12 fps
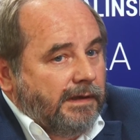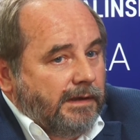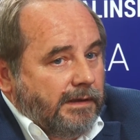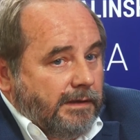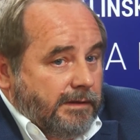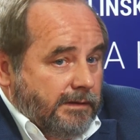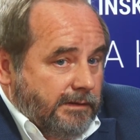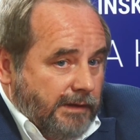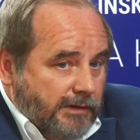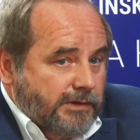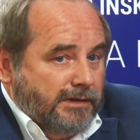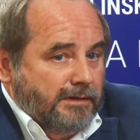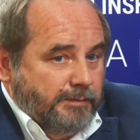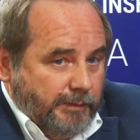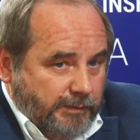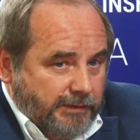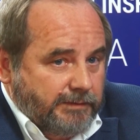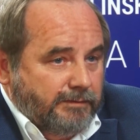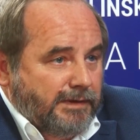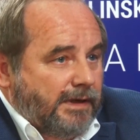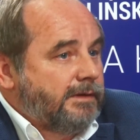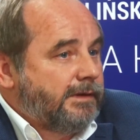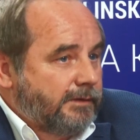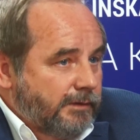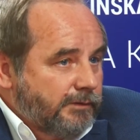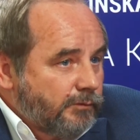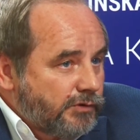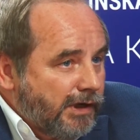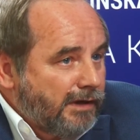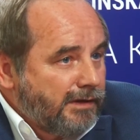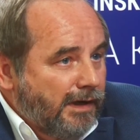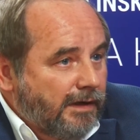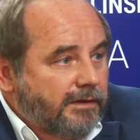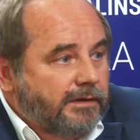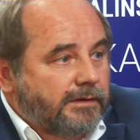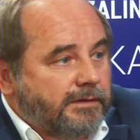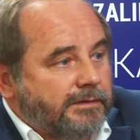E, także po prostu na niektórych uczelniach, e,